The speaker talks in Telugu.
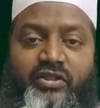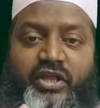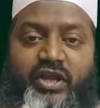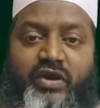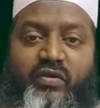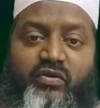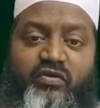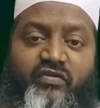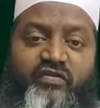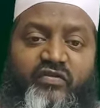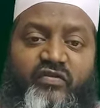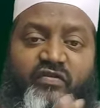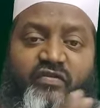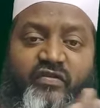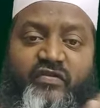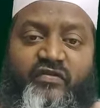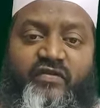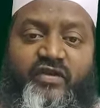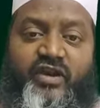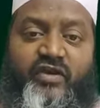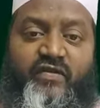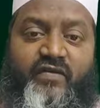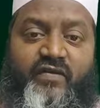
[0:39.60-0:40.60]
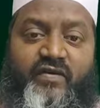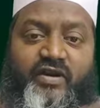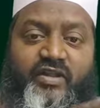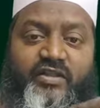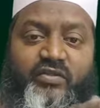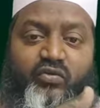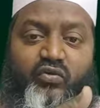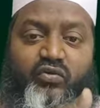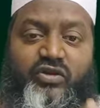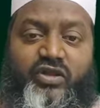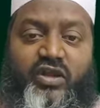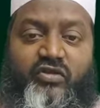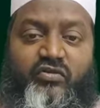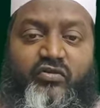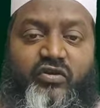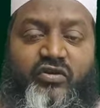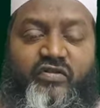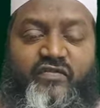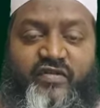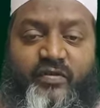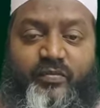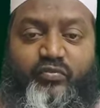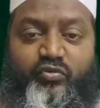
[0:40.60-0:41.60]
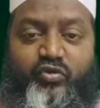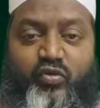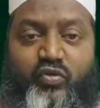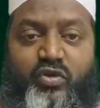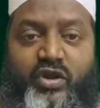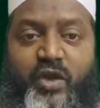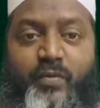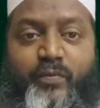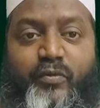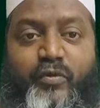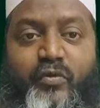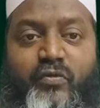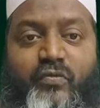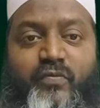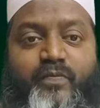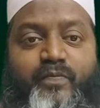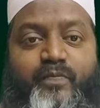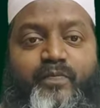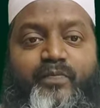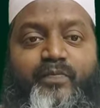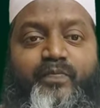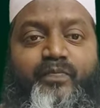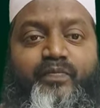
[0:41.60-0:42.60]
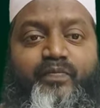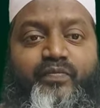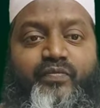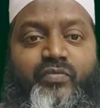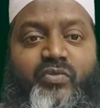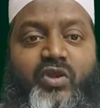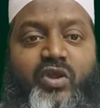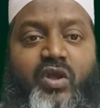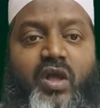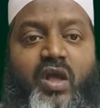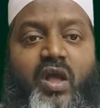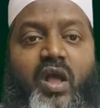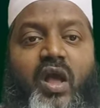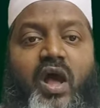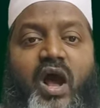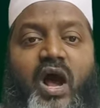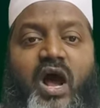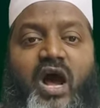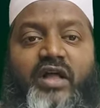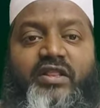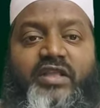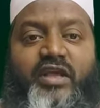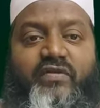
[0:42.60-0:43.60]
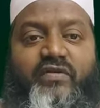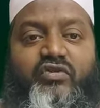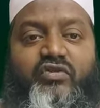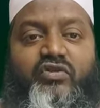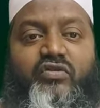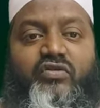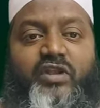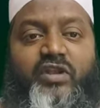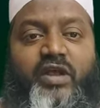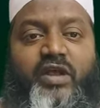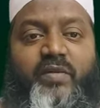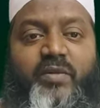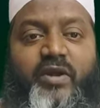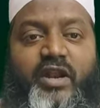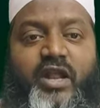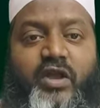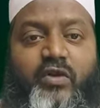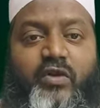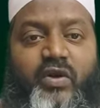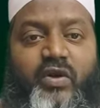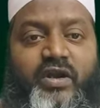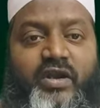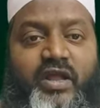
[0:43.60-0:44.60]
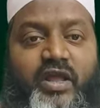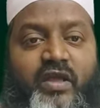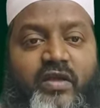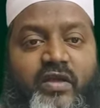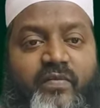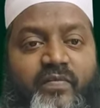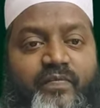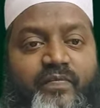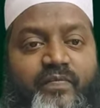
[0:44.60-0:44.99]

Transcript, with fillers: దేవుడు సృష్టించినటువంటి దూతలతో చెప్తూ ఉన్నప్పుడు ఆ దైవదూతలు ఏమన్నారు అంటే